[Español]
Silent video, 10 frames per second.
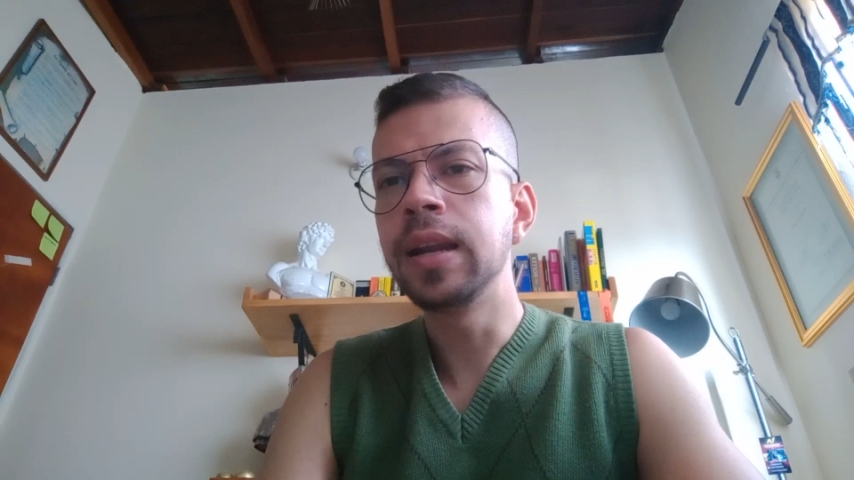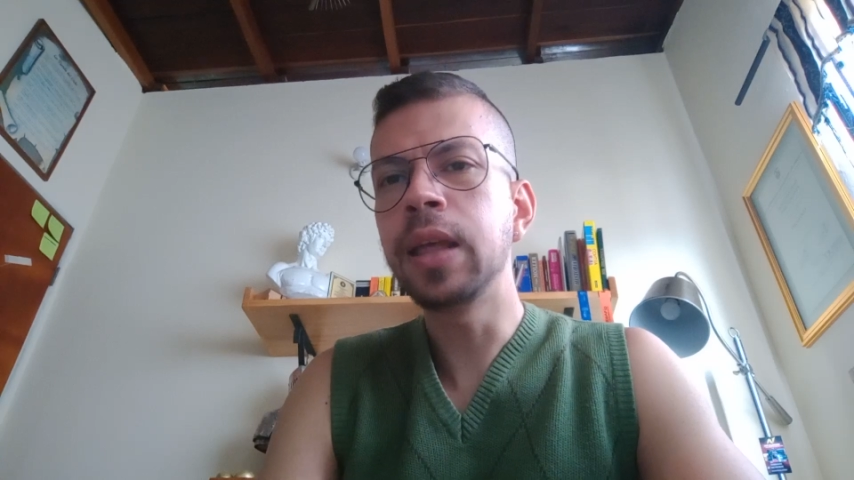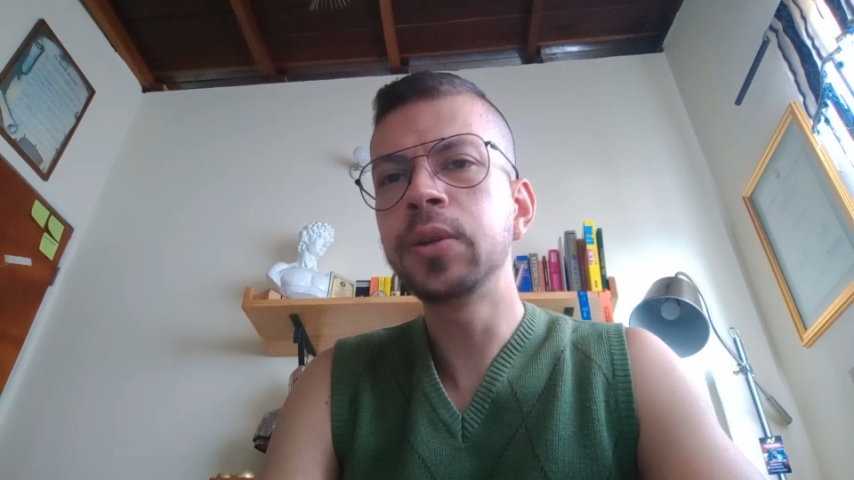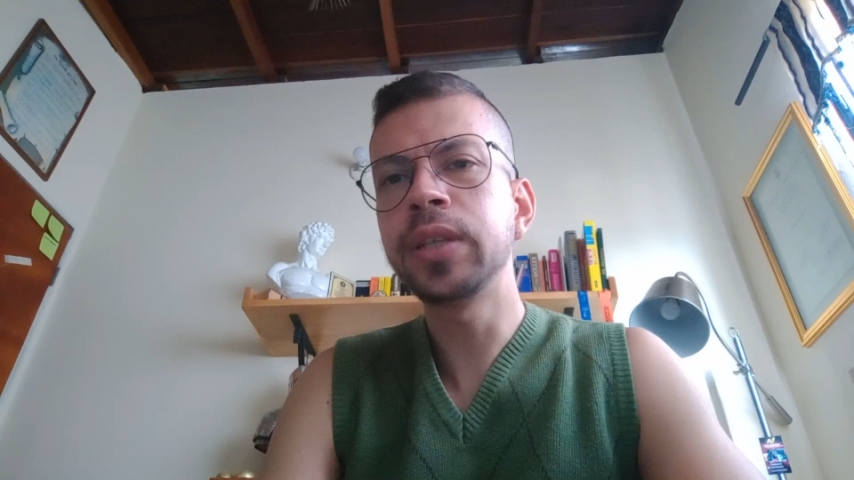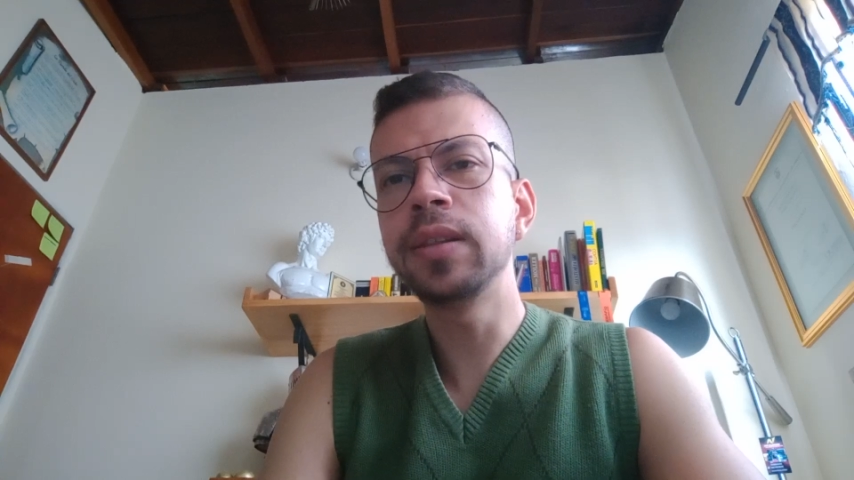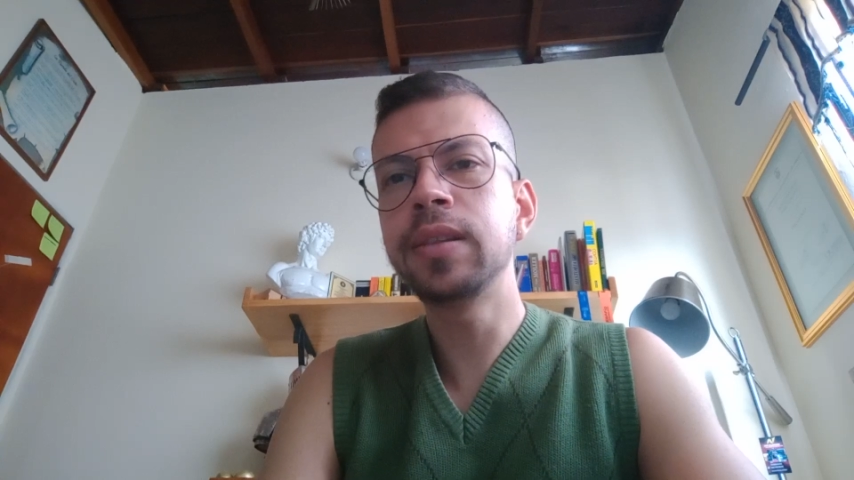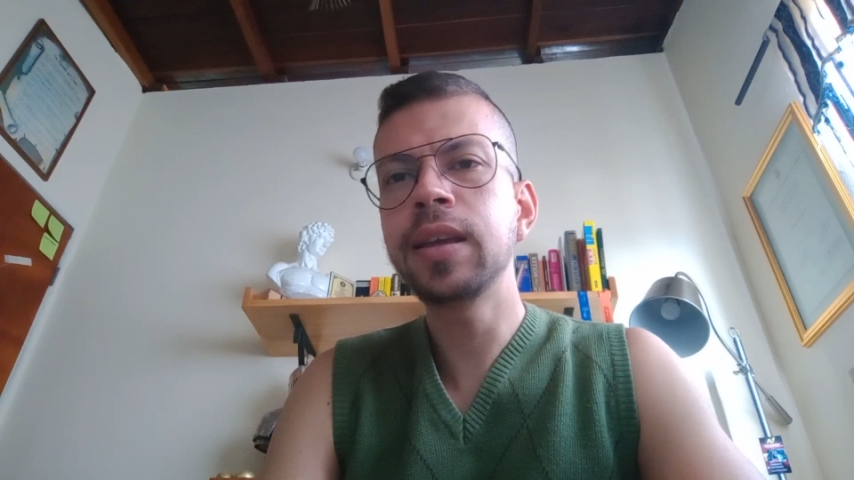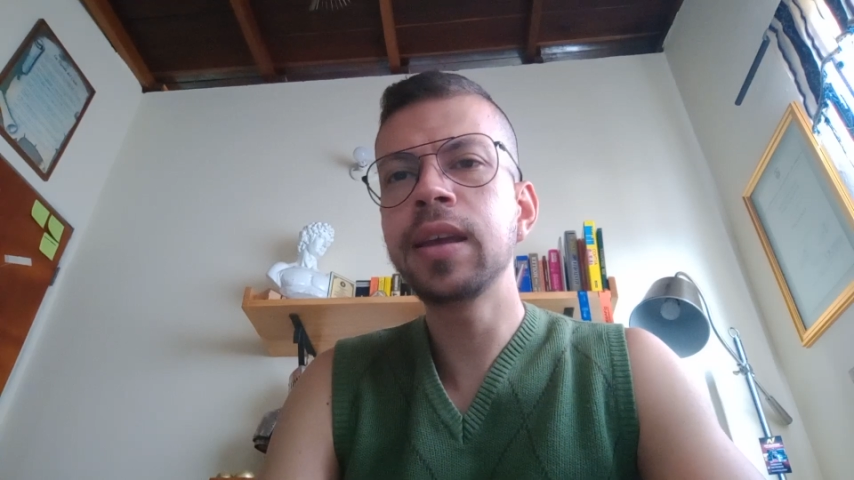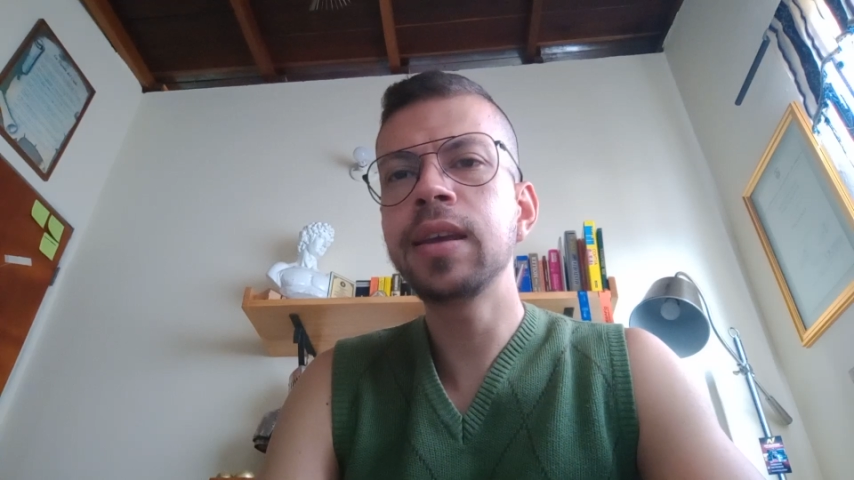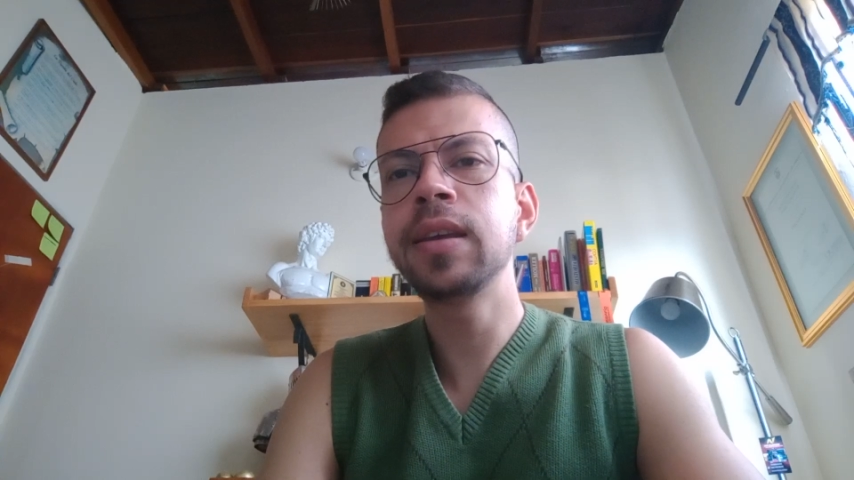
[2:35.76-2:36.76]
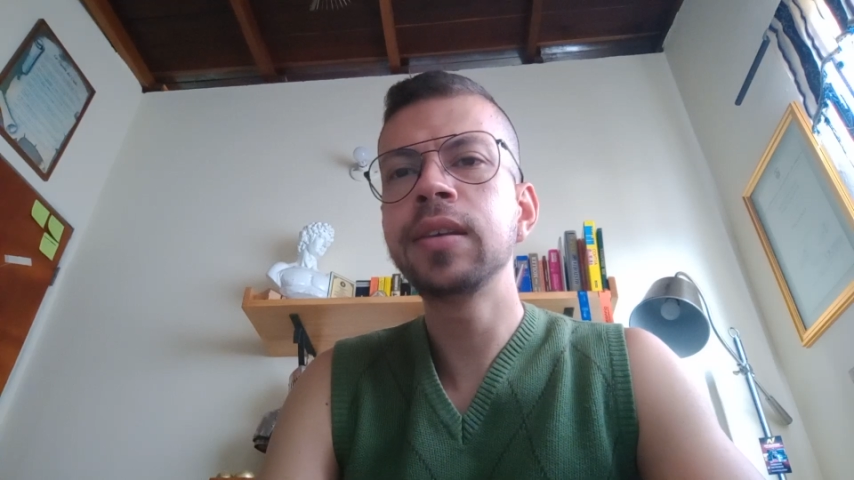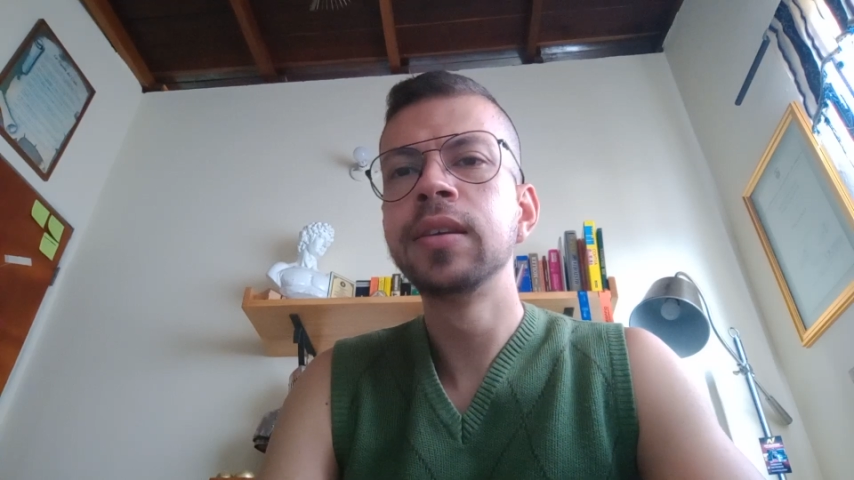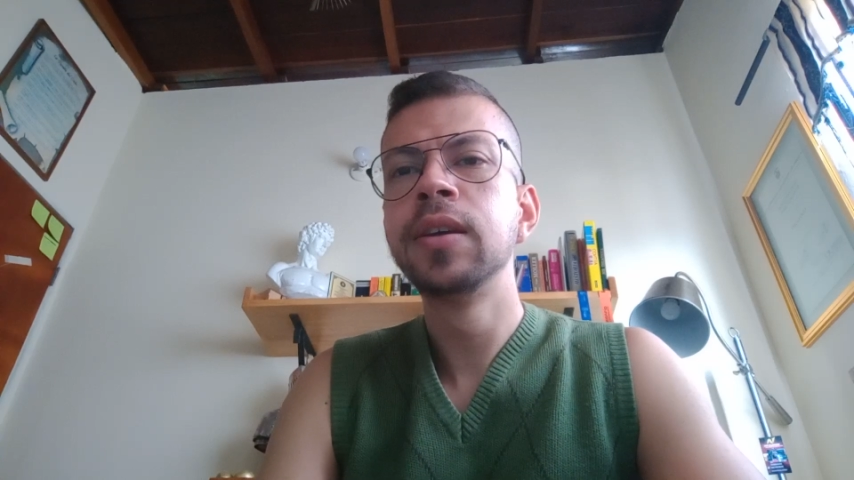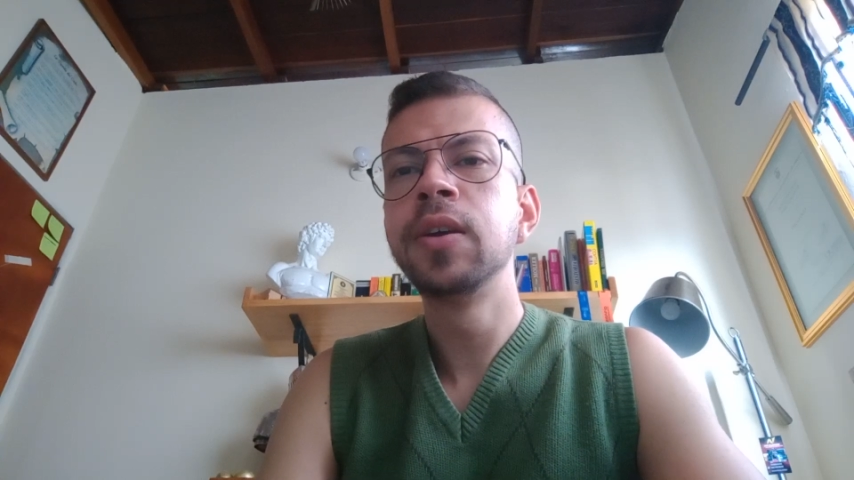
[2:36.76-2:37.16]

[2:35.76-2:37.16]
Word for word: La docente